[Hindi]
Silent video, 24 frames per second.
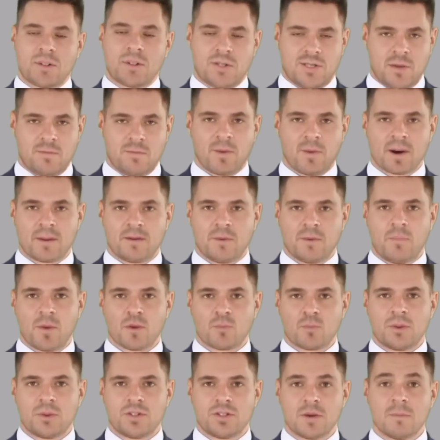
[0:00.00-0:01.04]
फीसद पानी पर
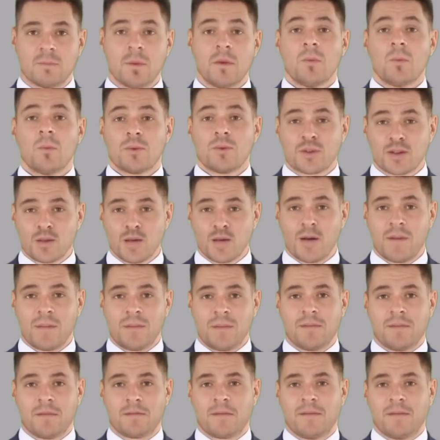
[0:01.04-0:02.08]
मुश्तमिल होती है
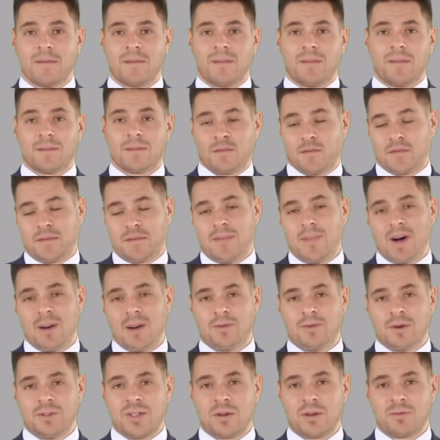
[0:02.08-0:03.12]

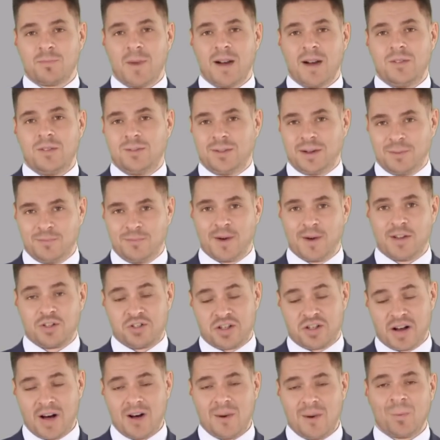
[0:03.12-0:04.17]
अलरजल मैगजीन में
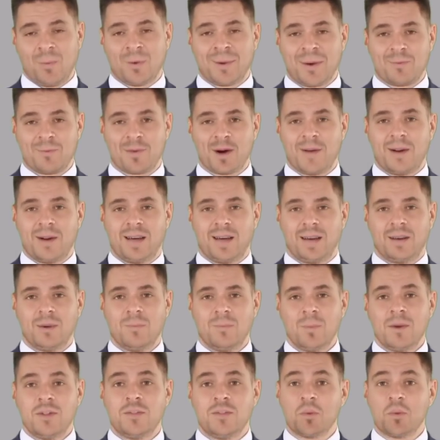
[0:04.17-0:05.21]
शाया होने वाले एक
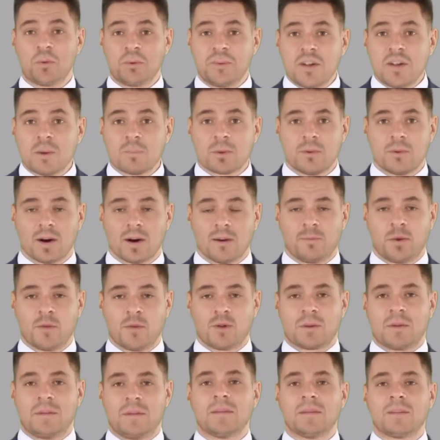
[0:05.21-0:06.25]
मजमून के
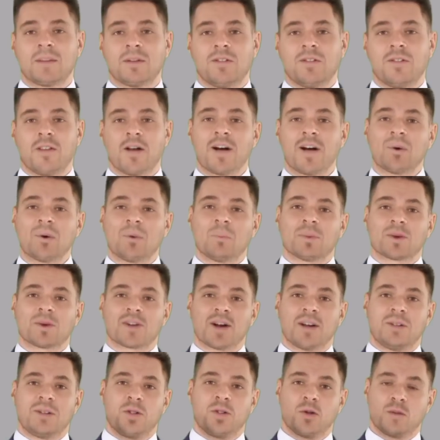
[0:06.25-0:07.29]
मुताबिक इस
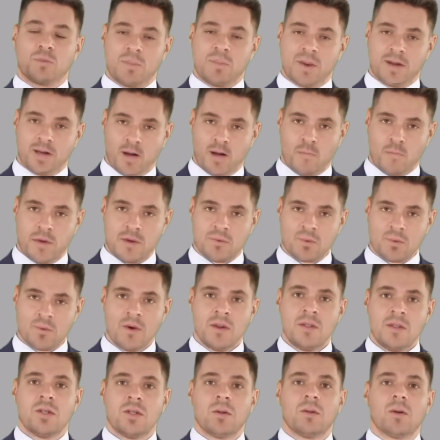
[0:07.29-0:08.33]
एलोवेरा जेल में अमीनो
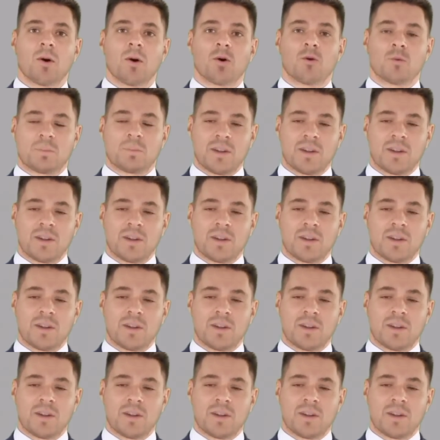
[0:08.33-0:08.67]
एसिड और